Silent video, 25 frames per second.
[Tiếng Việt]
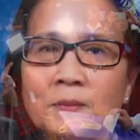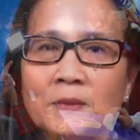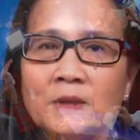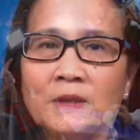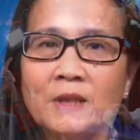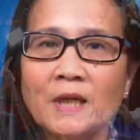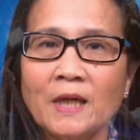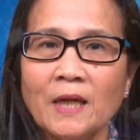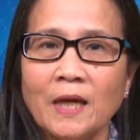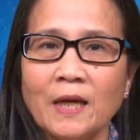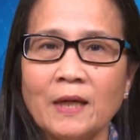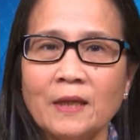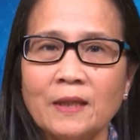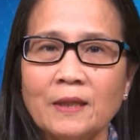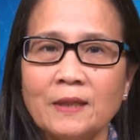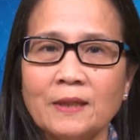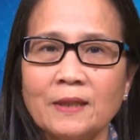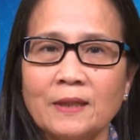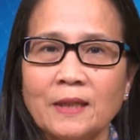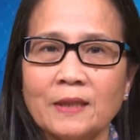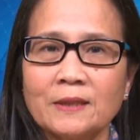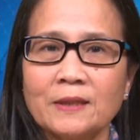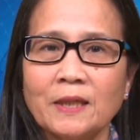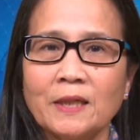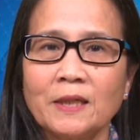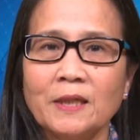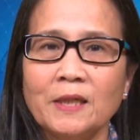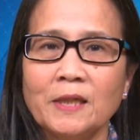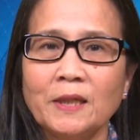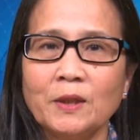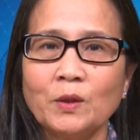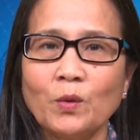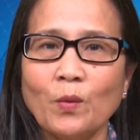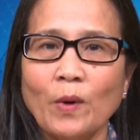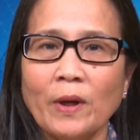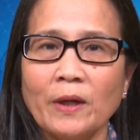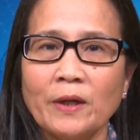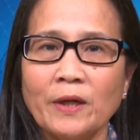Trước hết là tin
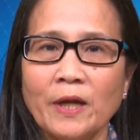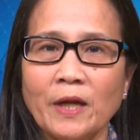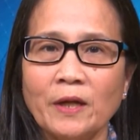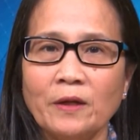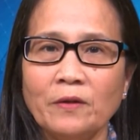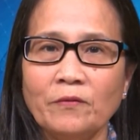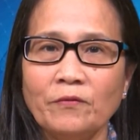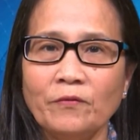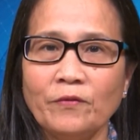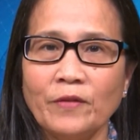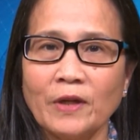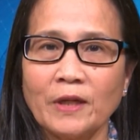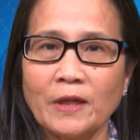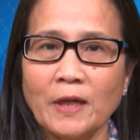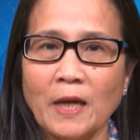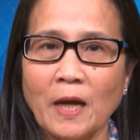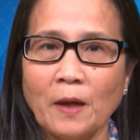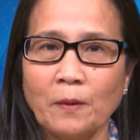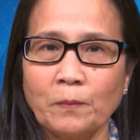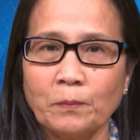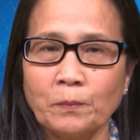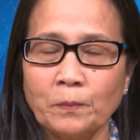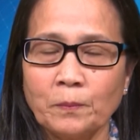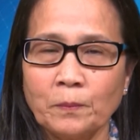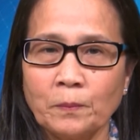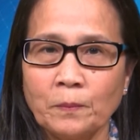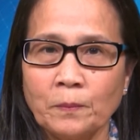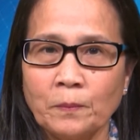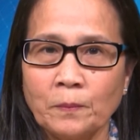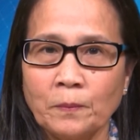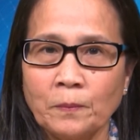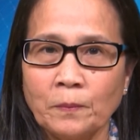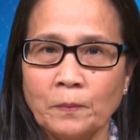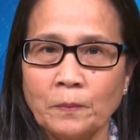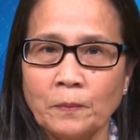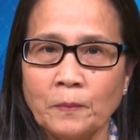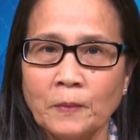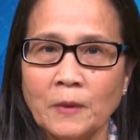liên quan đến Việt Nam.
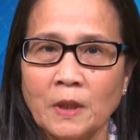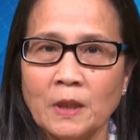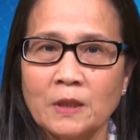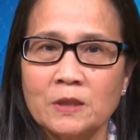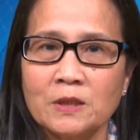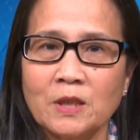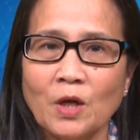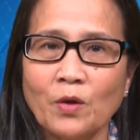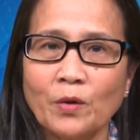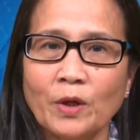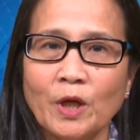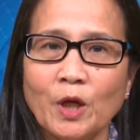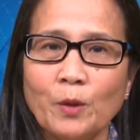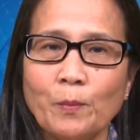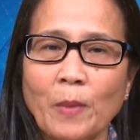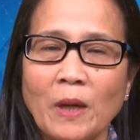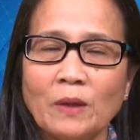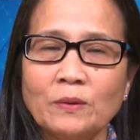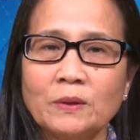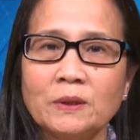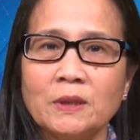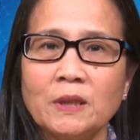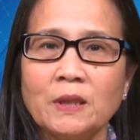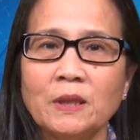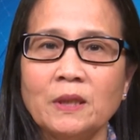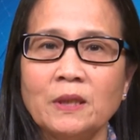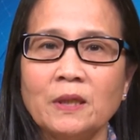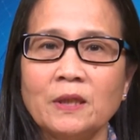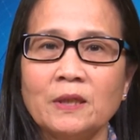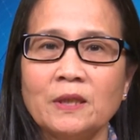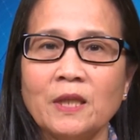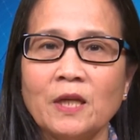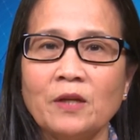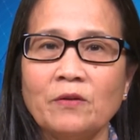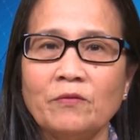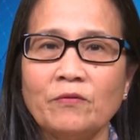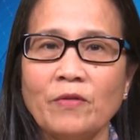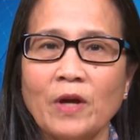Sau khi báo chí đưa
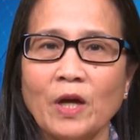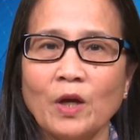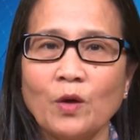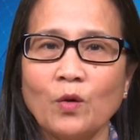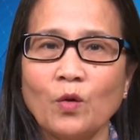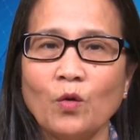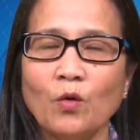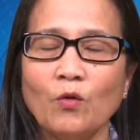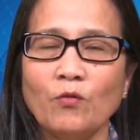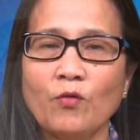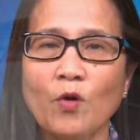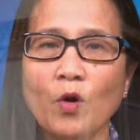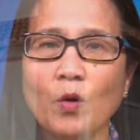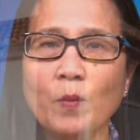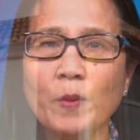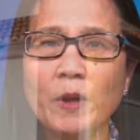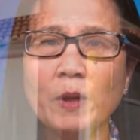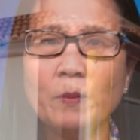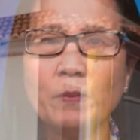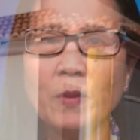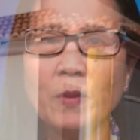tin về khu phố bí